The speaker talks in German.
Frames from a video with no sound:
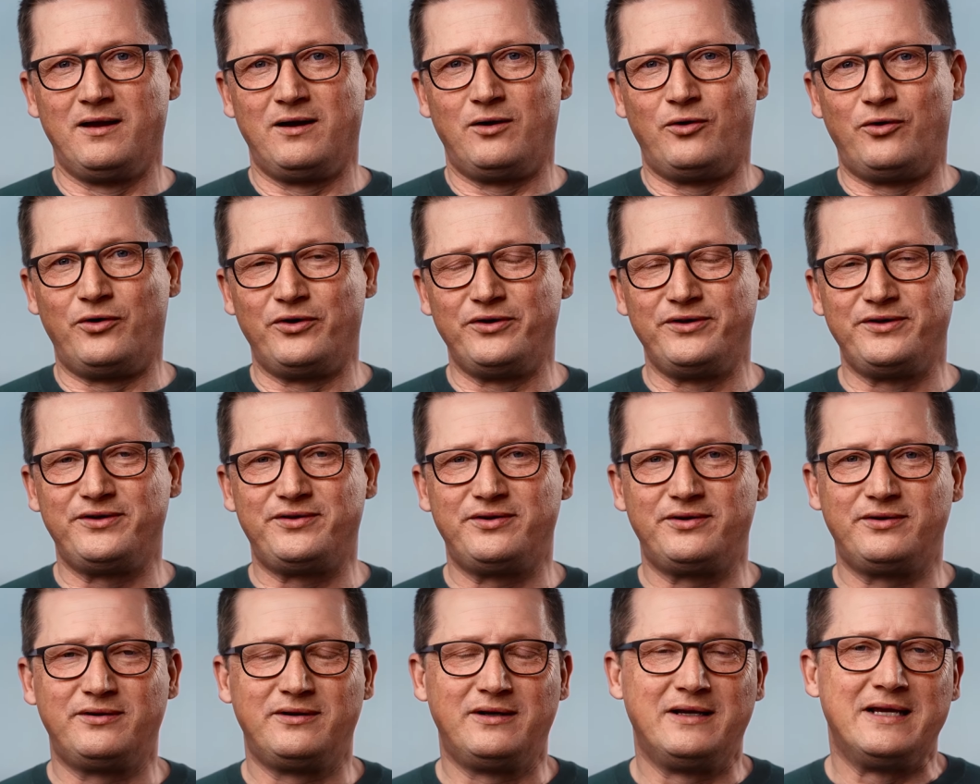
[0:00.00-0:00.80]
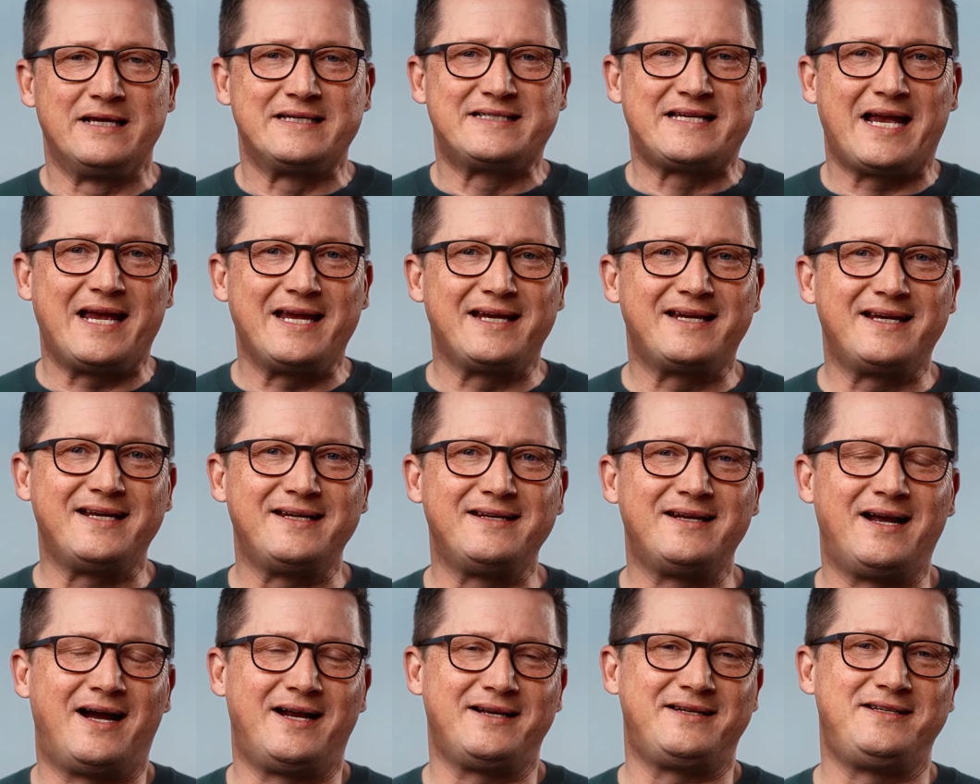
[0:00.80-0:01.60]
Und
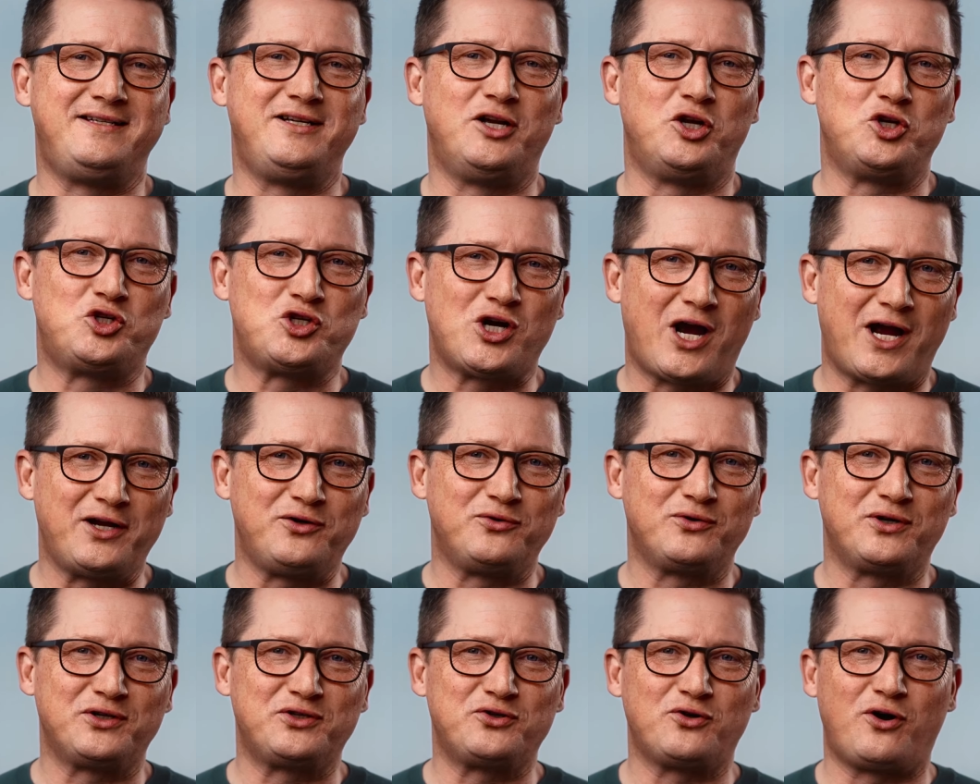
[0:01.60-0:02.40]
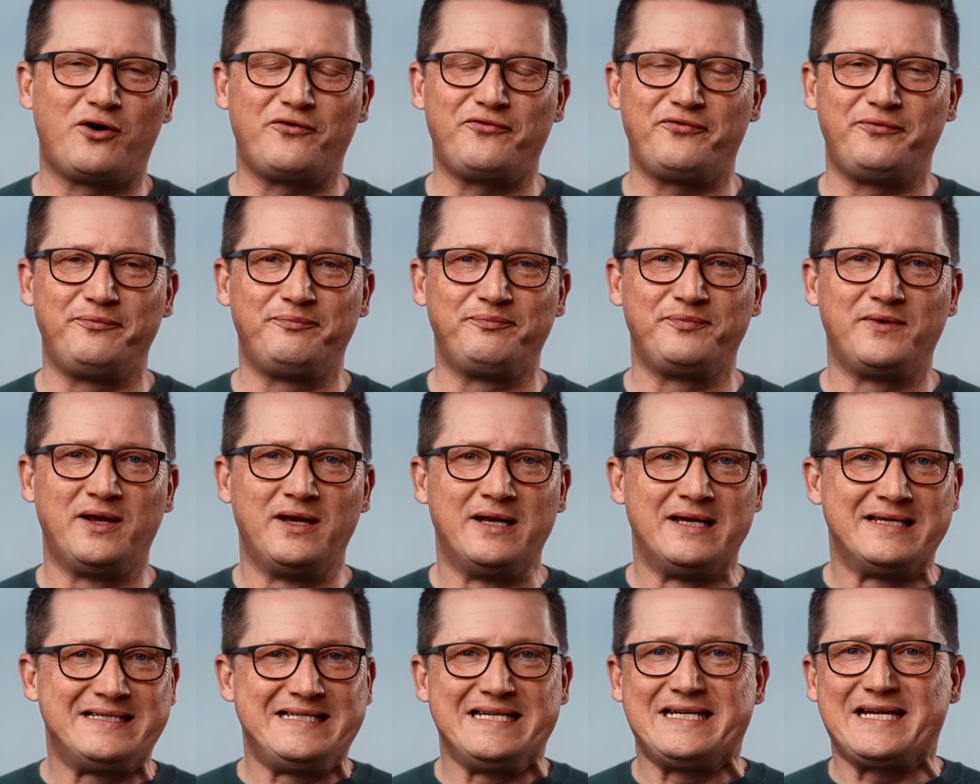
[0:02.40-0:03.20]
Saigin hat die Entscheidung getroffen,
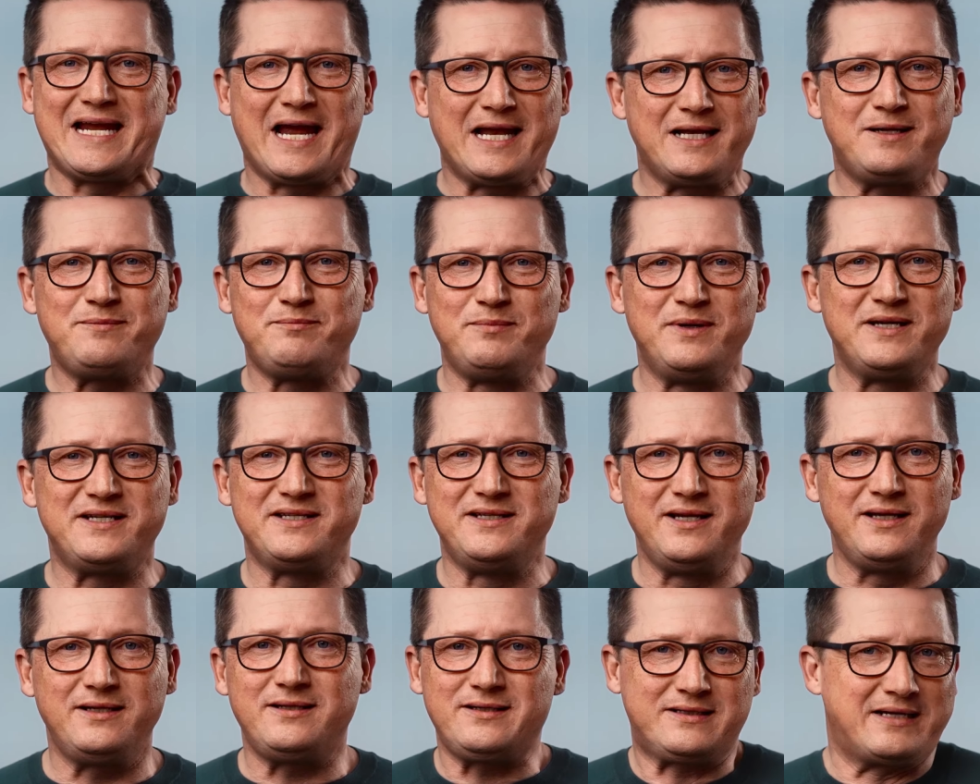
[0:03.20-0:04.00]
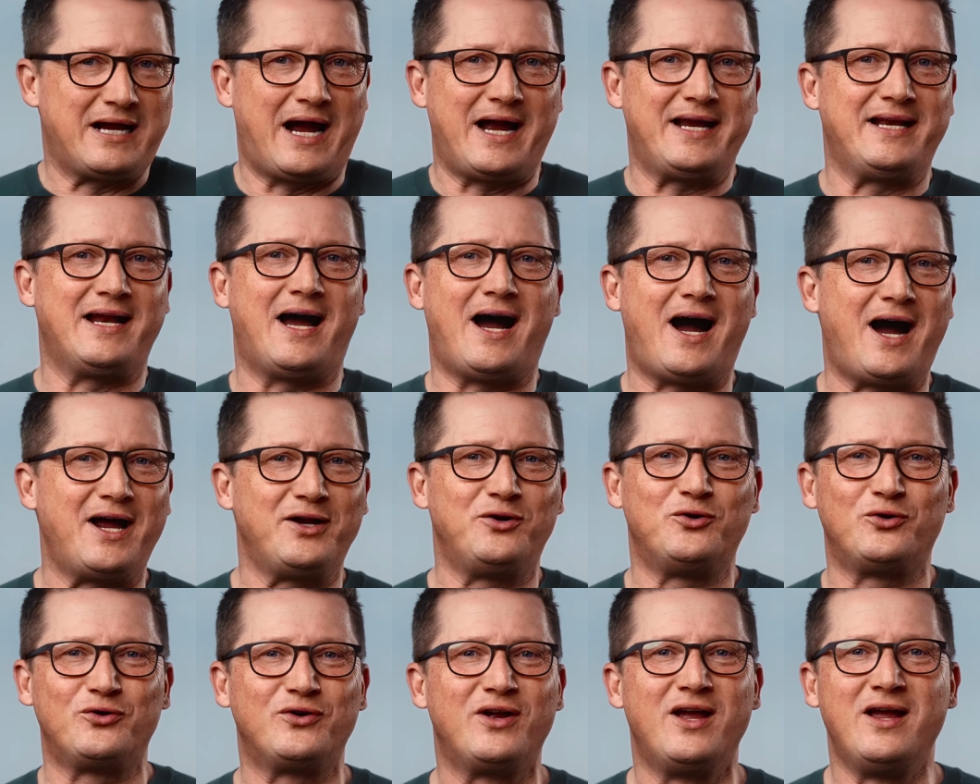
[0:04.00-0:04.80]
sie kennt mich nicht, keine
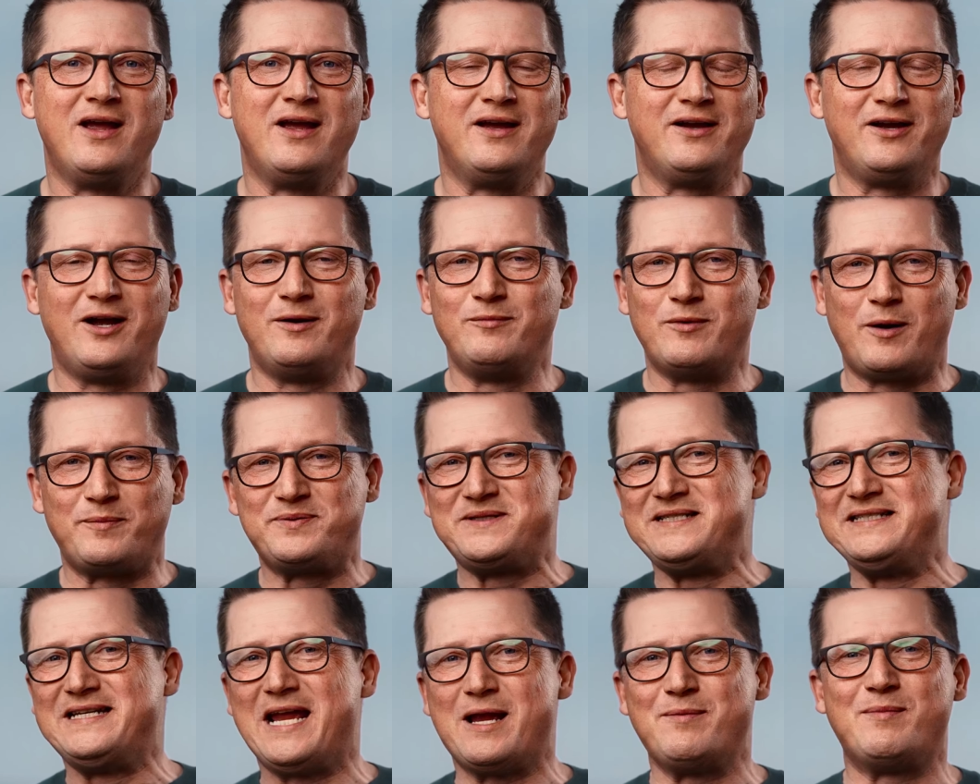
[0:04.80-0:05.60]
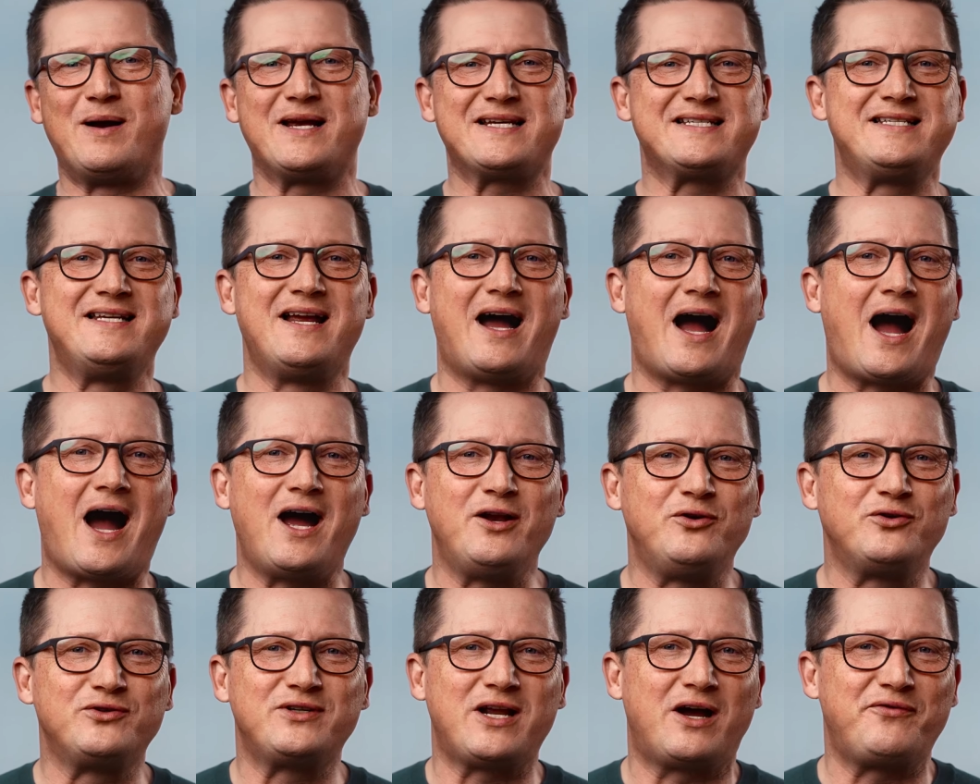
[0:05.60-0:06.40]
Ahnung, ähm, ob sie jemals eine
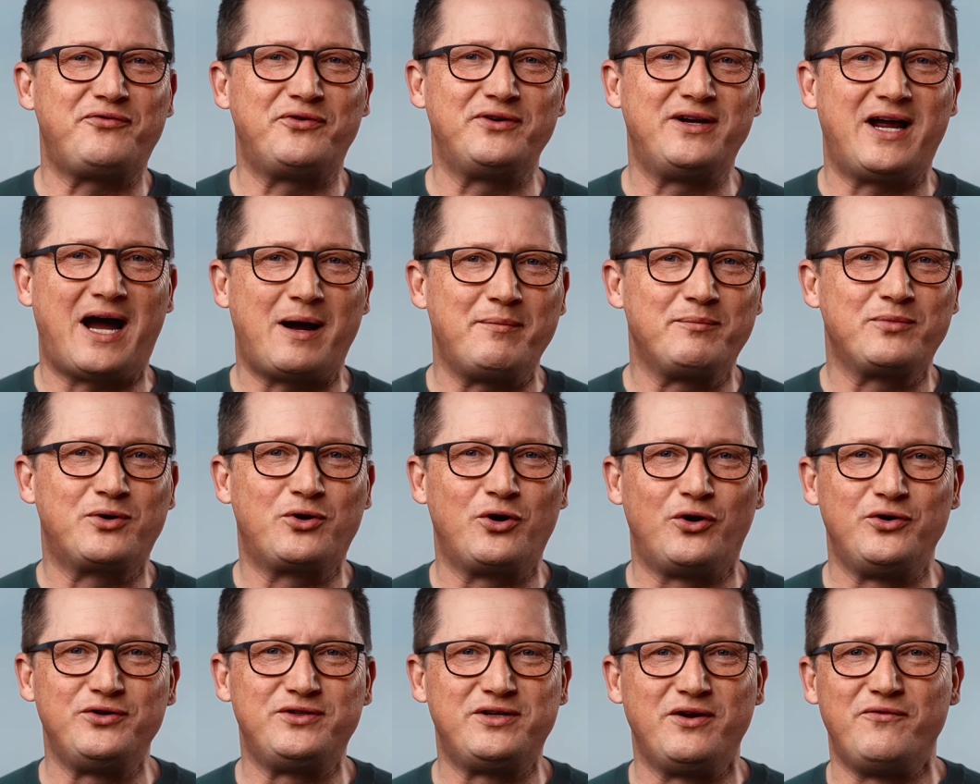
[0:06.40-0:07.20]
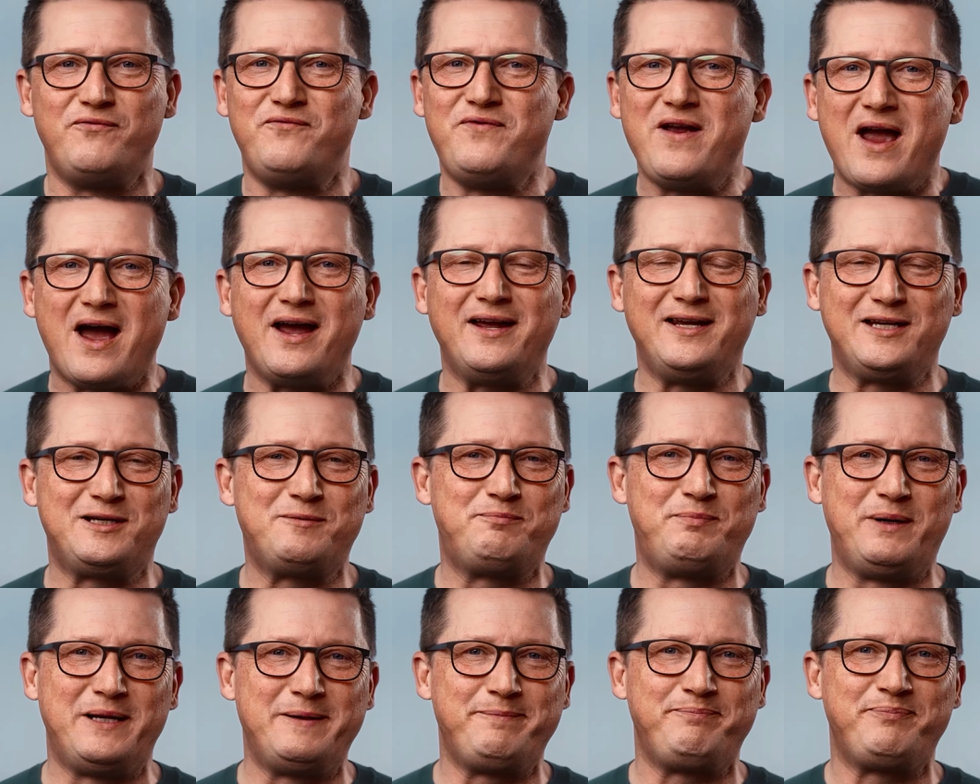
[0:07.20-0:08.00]
Ahnung davon haben könnte, wer ich
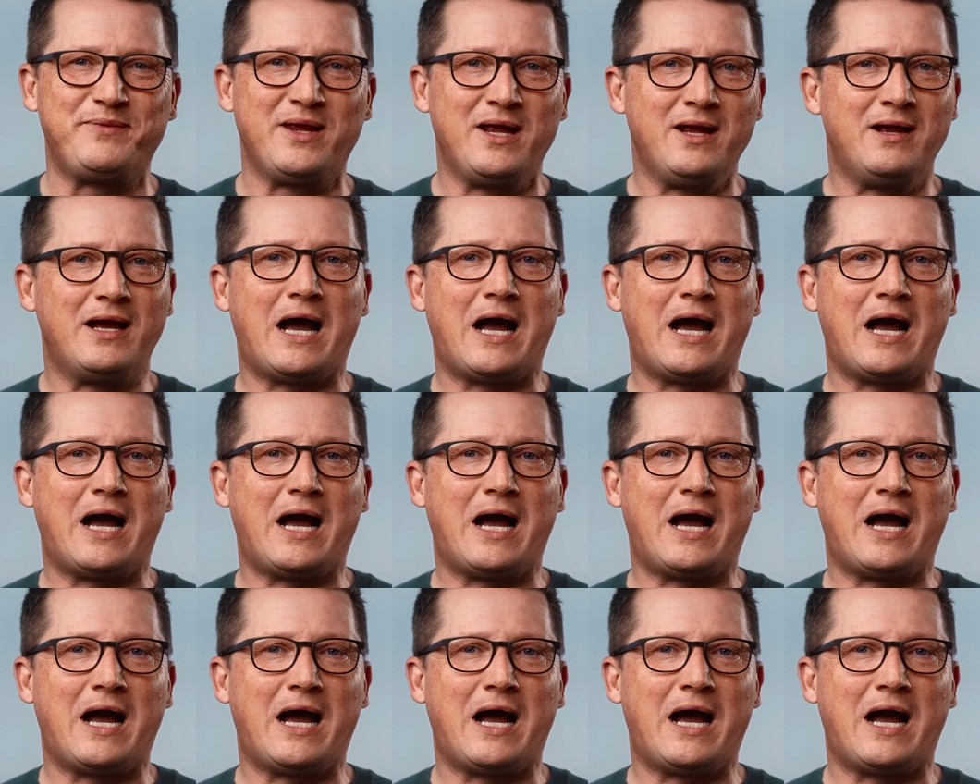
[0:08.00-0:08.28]
bin.